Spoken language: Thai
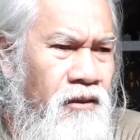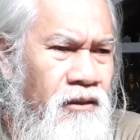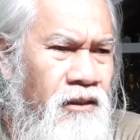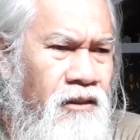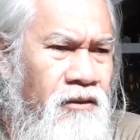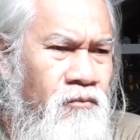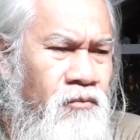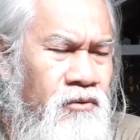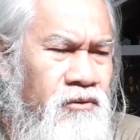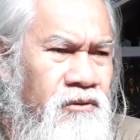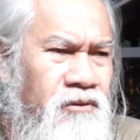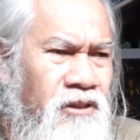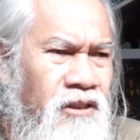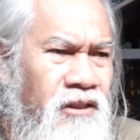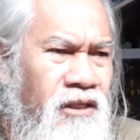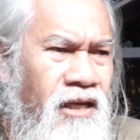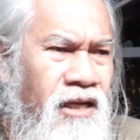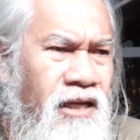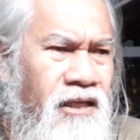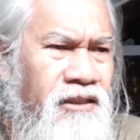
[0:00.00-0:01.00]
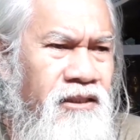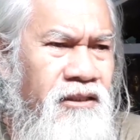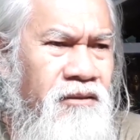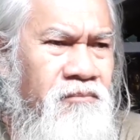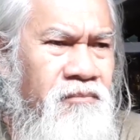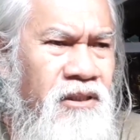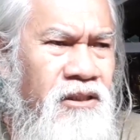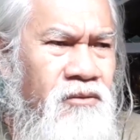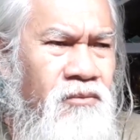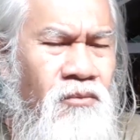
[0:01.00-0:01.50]
ถ้าคุณกินอาหารที่
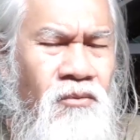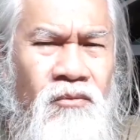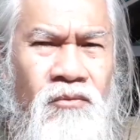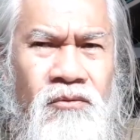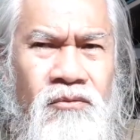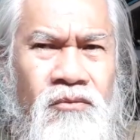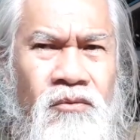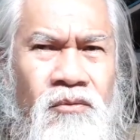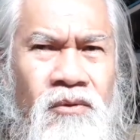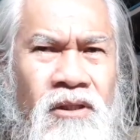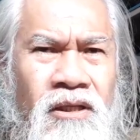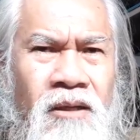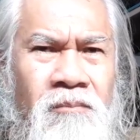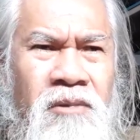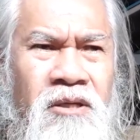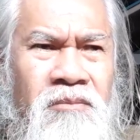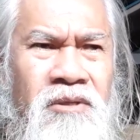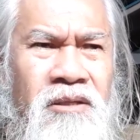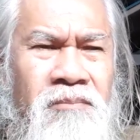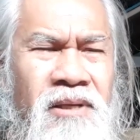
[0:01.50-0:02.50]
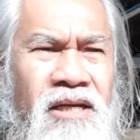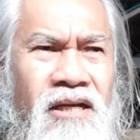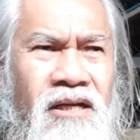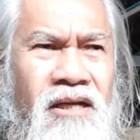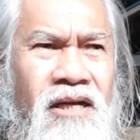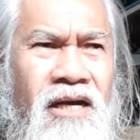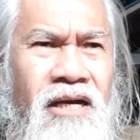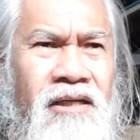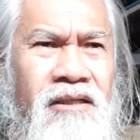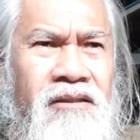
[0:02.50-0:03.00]
ไม่ถูกสุขแล้วไม่มีพลัง
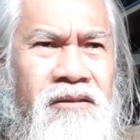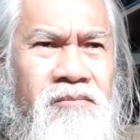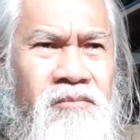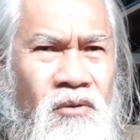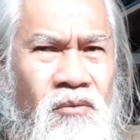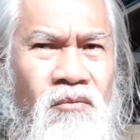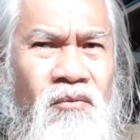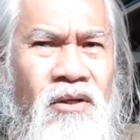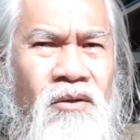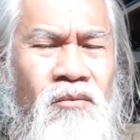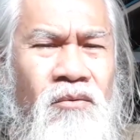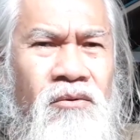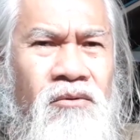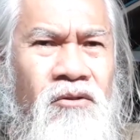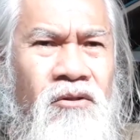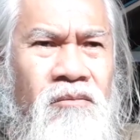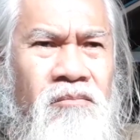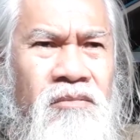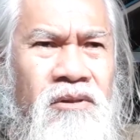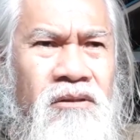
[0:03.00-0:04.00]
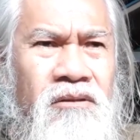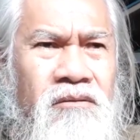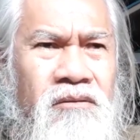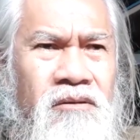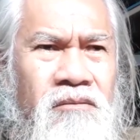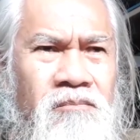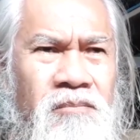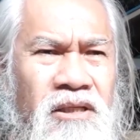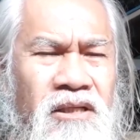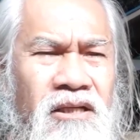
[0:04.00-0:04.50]
งานผมว่าคุณต้อง
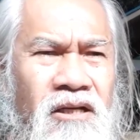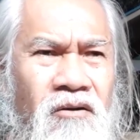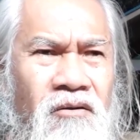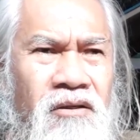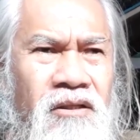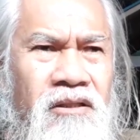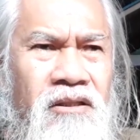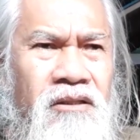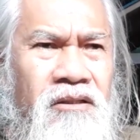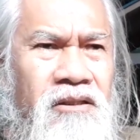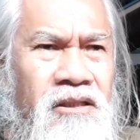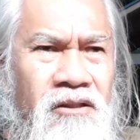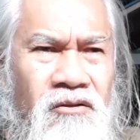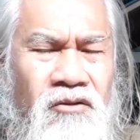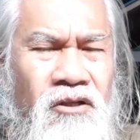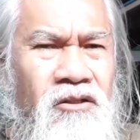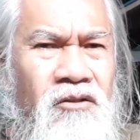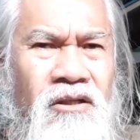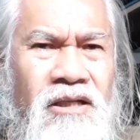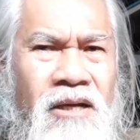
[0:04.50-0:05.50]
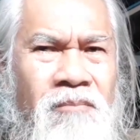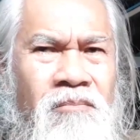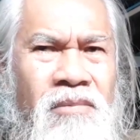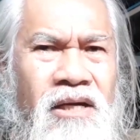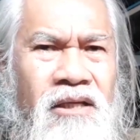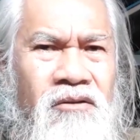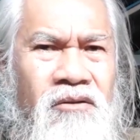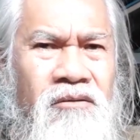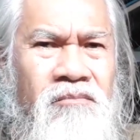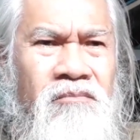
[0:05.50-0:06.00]
ปีนเขาอย่างนั้นอย่างน้อยต้องกลับมา
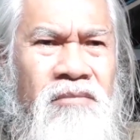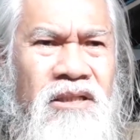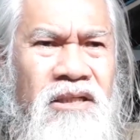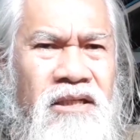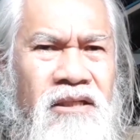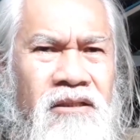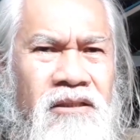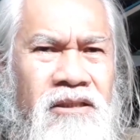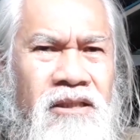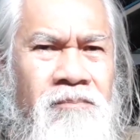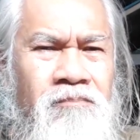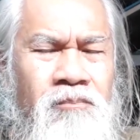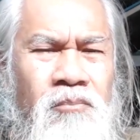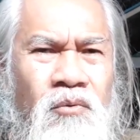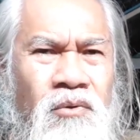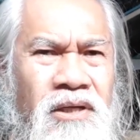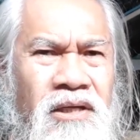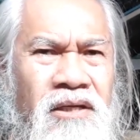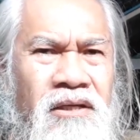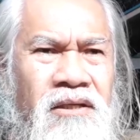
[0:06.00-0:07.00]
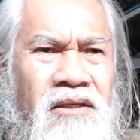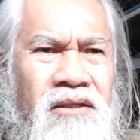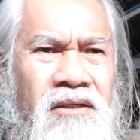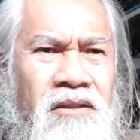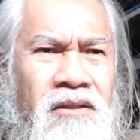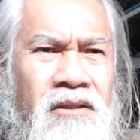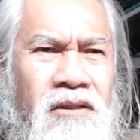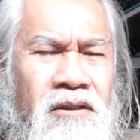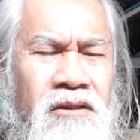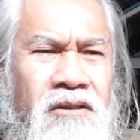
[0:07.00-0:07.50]
ต้องเมื่อยเจ็บป่วย
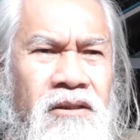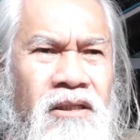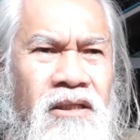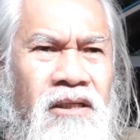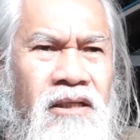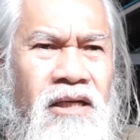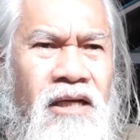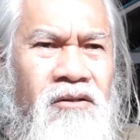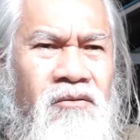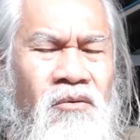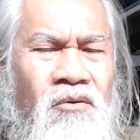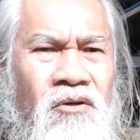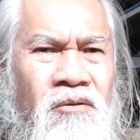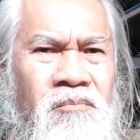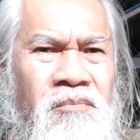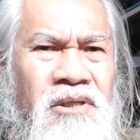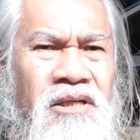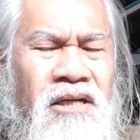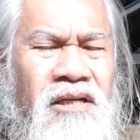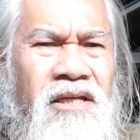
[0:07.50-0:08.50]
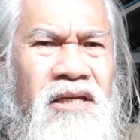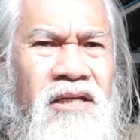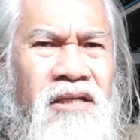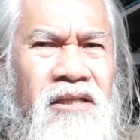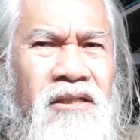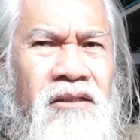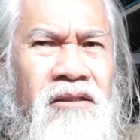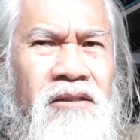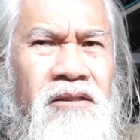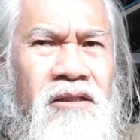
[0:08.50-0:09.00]
หรือร่างกายต้องอ่อนเพลียเนี่ย
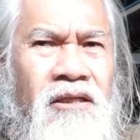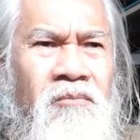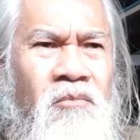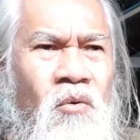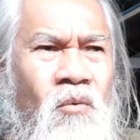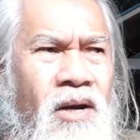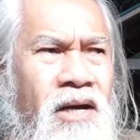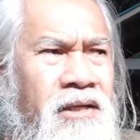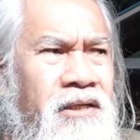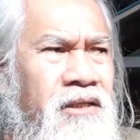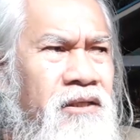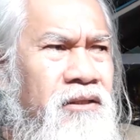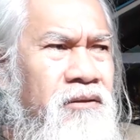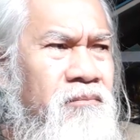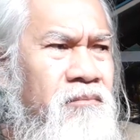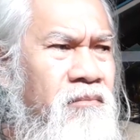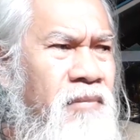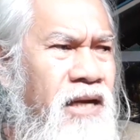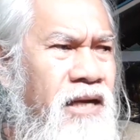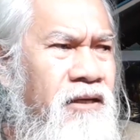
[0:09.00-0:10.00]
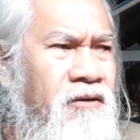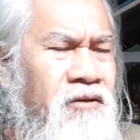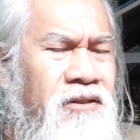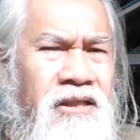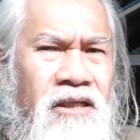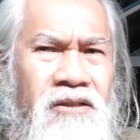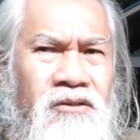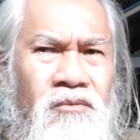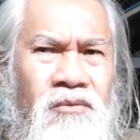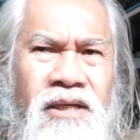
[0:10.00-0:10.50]
แต่เมื่อวานนี้มาก็
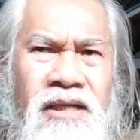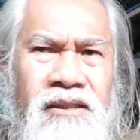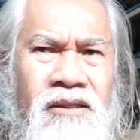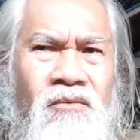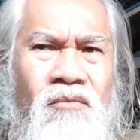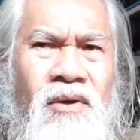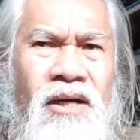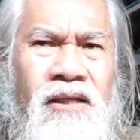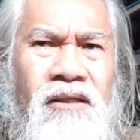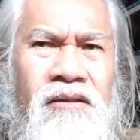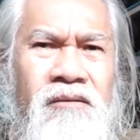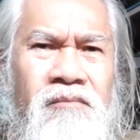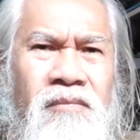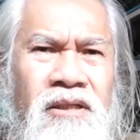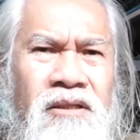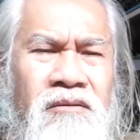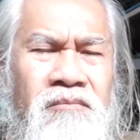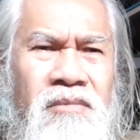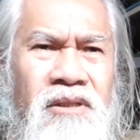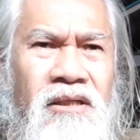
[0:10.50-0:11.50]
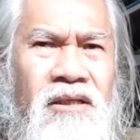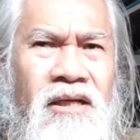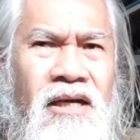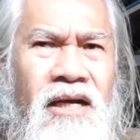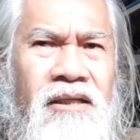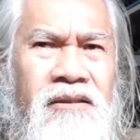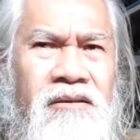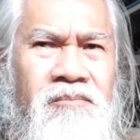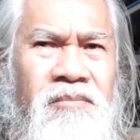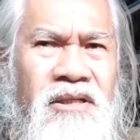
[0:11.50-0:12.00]
ยังอยู่ได้ทั้งวันไม่มีกา
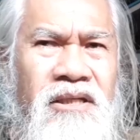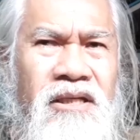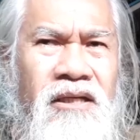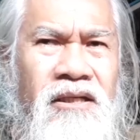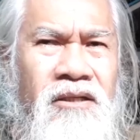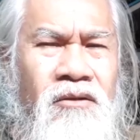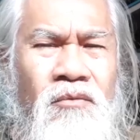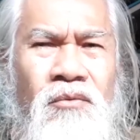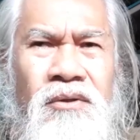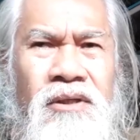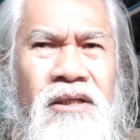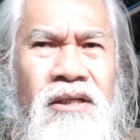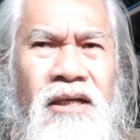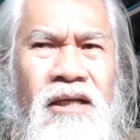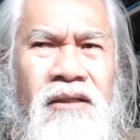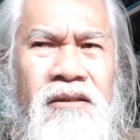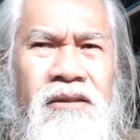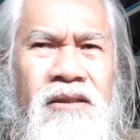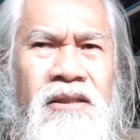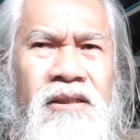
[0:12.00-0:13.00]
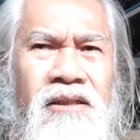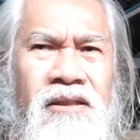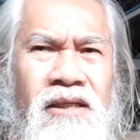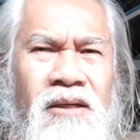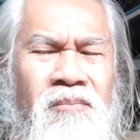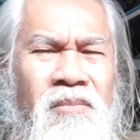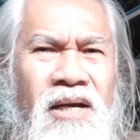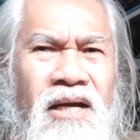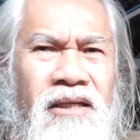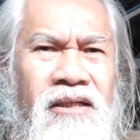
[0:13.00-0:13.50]
รเพลียคุยกัน
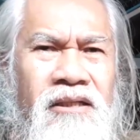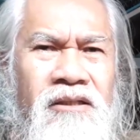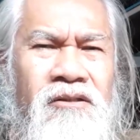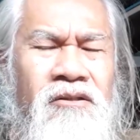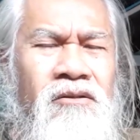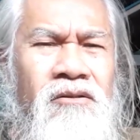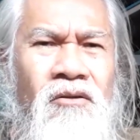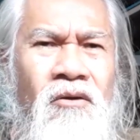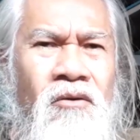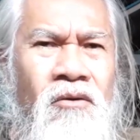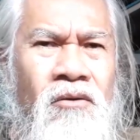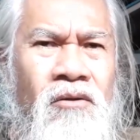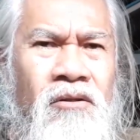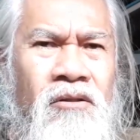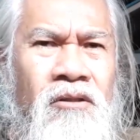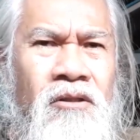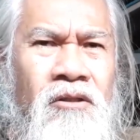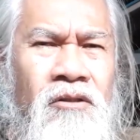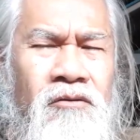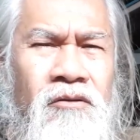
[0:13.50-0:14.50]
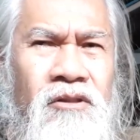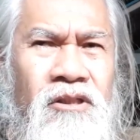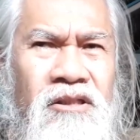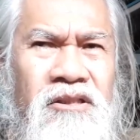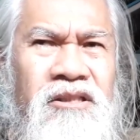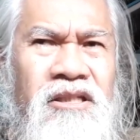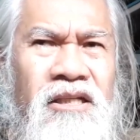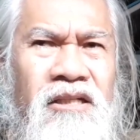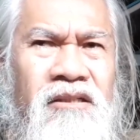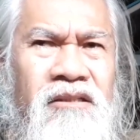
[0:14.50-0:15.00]
ทำงานกันต่อจนถึง
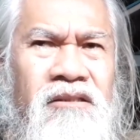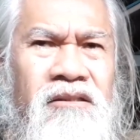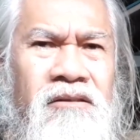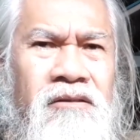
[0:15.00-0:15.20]
เย็น